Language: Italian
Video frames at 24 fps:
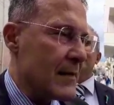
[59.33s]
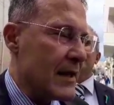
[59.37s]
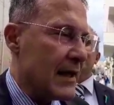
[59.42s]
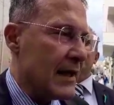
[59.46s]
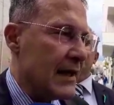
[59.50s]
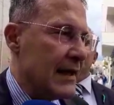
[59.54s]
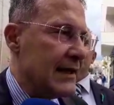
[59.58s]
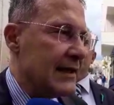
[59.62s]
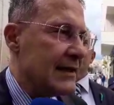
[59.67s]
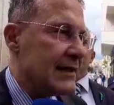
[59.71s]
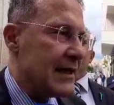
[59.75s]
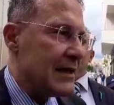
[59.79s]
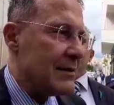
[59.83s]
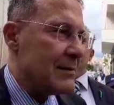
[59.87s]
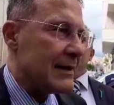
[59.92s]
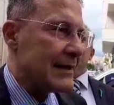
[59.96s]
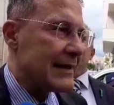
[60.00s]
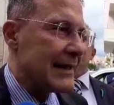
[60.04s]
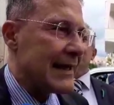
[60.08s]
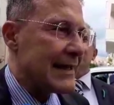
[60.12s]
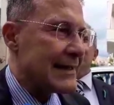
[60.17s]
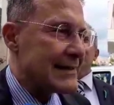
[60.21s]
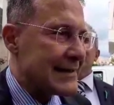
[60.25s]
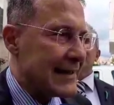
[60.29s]
Il
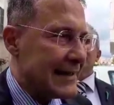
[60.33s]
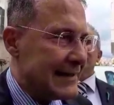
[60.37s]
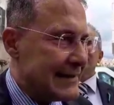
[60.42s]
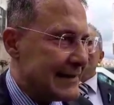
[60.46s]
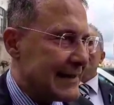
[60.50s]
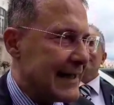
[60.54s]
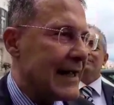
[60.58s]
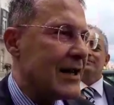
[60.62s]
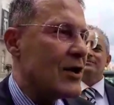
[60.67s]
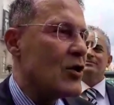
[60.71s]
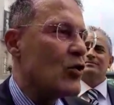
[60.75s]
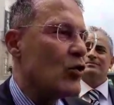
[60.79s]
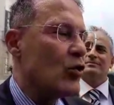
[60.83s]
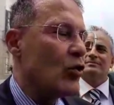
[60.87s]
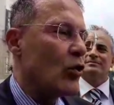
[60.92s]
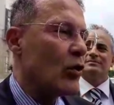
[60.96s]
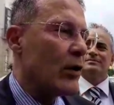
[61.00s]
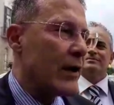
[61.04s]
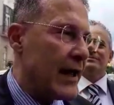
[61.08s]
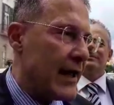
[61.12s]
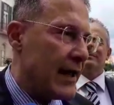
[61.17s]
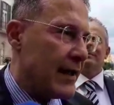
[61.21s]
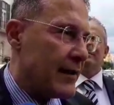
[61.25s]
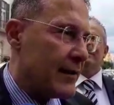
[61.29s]
tema della sanità
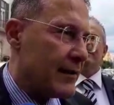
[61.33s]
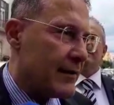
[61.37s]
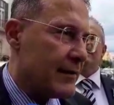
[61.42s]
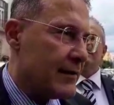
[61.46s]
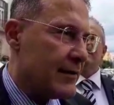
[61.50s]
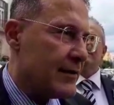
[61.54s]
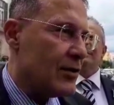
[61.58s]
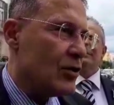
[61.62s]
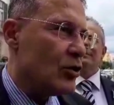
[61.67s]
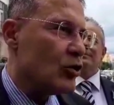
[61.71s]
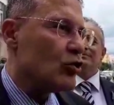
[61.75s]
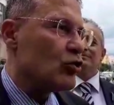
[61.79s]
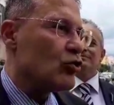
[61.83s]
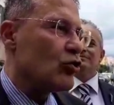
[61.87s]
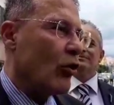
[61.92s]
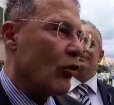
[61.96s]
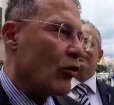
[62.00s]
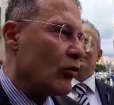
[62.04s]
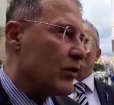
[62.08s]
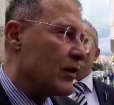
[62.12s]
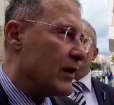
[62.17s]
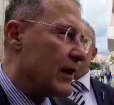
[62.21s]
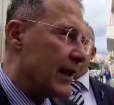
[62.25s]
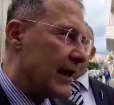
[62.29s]
non è
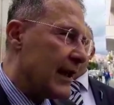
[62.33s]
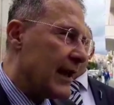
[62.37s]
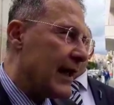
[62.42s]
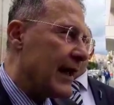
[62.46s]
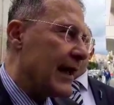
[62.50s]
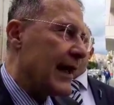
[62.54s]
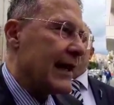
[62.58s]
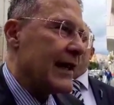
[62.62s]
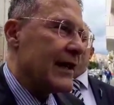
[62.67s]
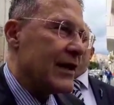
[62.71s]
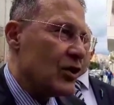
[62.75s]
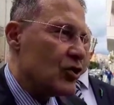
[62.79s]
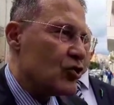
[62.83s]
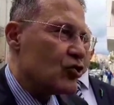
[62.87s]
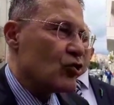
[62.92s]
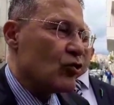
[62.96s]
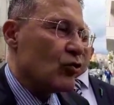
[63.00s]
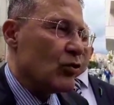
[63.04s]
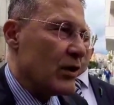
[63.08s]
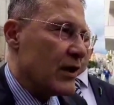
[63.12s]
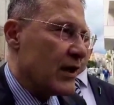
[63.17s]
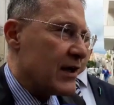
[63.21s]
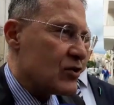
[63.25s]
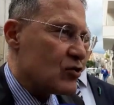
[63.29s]
togliere alle
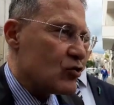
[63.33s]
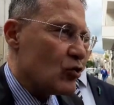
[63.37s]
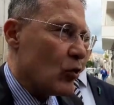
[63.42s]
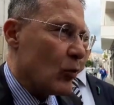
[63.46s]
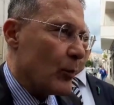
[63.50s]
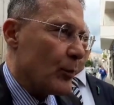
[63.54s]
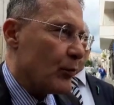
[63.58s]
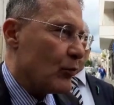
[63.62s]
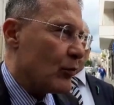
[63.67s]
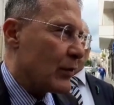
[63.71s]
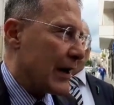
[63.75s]
regioni che sono più